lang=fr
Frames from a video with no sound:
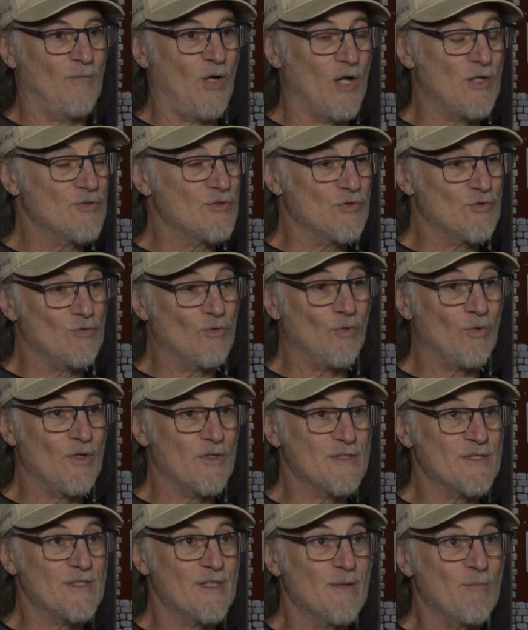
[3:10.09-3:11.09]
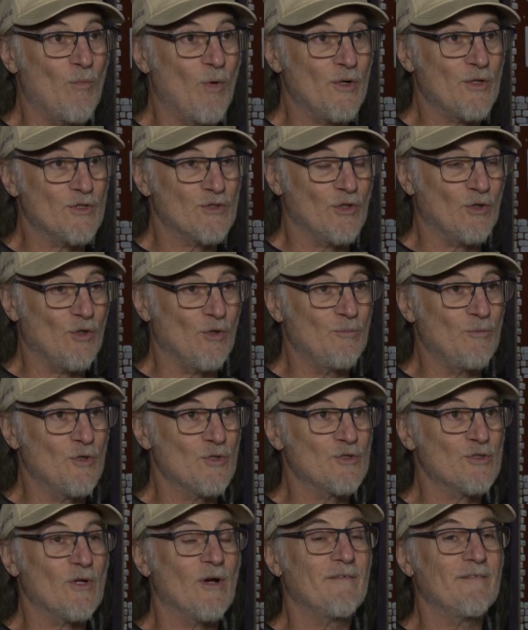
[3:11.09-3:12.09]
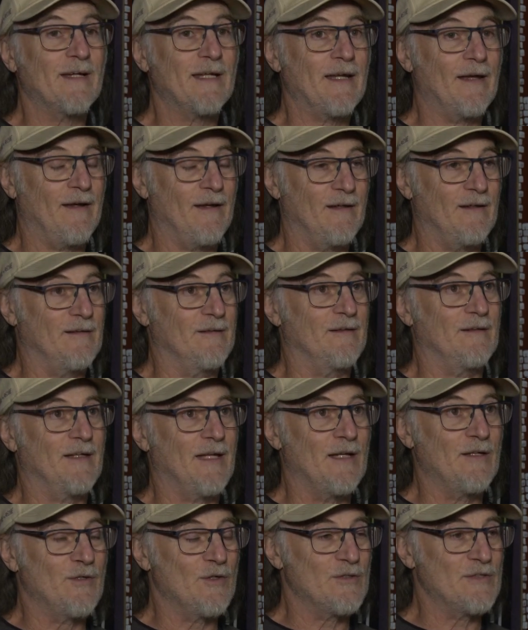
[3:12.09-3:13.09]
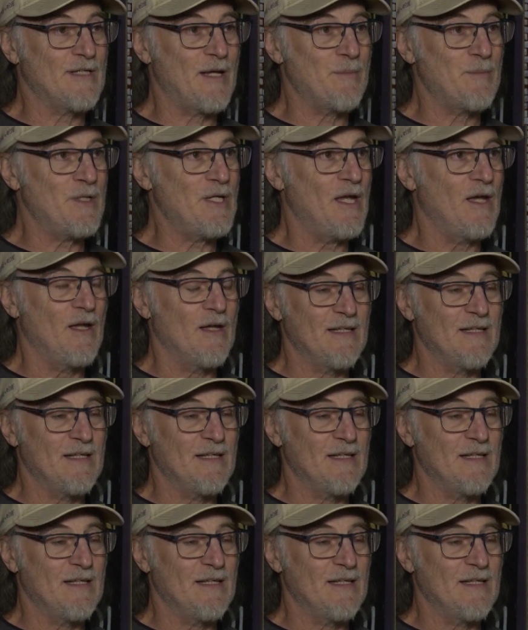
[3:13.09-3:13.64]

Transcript: Ben, c'est sûr que c'est moi qui s'occupe de ça avec quelques amis.